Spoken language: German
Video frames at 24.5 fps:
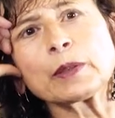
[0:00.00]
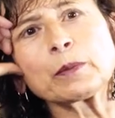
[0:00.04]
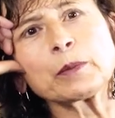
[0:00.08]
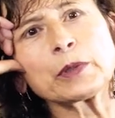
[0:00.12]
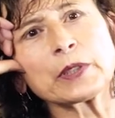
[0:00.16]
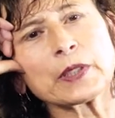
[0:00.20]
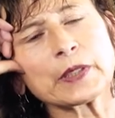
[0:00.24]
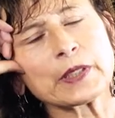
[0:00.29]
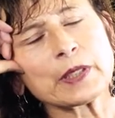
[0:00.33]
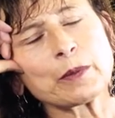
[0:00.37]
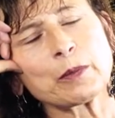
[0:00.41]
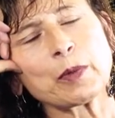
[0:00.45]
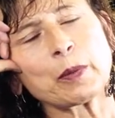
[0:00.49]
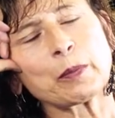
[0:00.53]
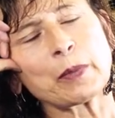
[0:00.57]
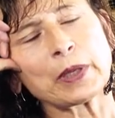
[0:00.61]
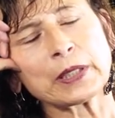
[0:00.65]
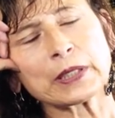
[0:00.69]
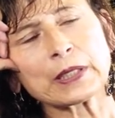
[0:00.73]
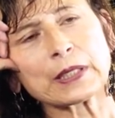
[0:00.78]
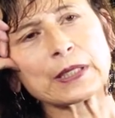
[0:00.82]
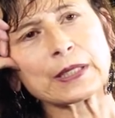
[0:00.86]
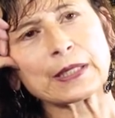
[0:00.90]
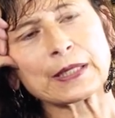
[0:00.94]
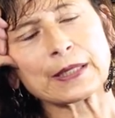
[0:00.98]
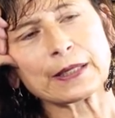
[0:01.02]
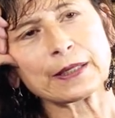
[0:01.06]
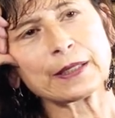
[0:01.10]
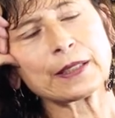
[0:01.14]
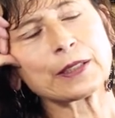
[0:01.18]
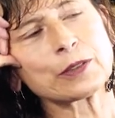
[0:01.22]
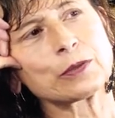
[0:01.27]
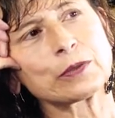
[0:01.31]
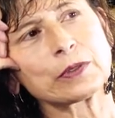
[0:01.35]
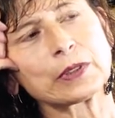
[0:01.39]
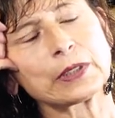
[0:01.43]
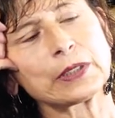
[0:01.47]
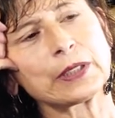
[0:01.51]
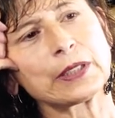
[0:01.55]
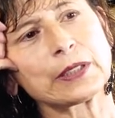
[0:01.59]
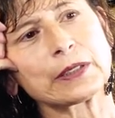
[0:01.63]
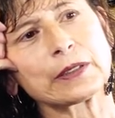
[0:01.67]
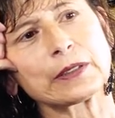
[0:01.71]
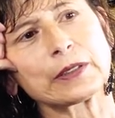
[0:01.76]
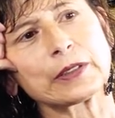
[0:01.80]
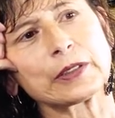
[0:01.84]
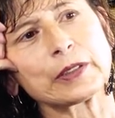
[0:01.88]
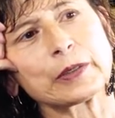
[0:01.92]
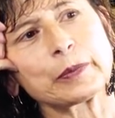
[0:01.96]
hat mich das ja immer mal interessiert und dann
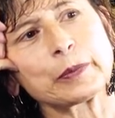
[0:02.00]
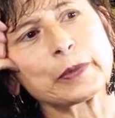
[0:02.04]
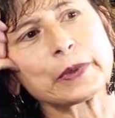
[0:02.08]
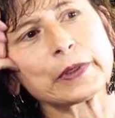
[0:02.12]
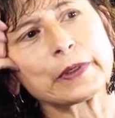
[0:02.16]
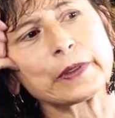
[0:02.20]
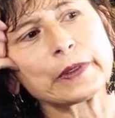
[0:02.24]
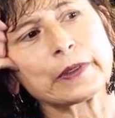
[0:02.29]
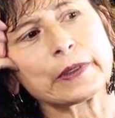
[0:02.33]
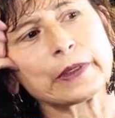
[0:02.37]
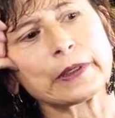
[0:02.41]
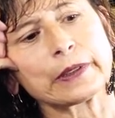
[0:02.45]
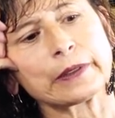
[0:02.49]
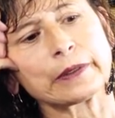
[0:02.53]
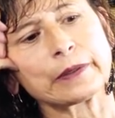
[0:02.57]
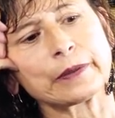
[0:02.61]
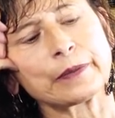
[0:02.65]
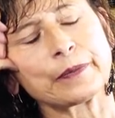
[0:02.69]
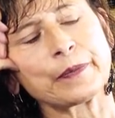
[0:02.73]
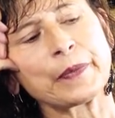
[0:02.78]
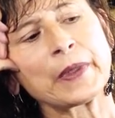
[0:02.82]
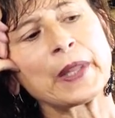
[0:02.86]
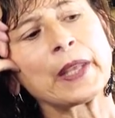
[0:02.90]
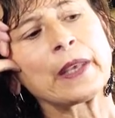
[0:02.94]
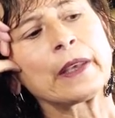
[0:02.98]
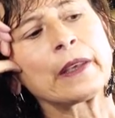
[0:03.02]
hatte ich mich dann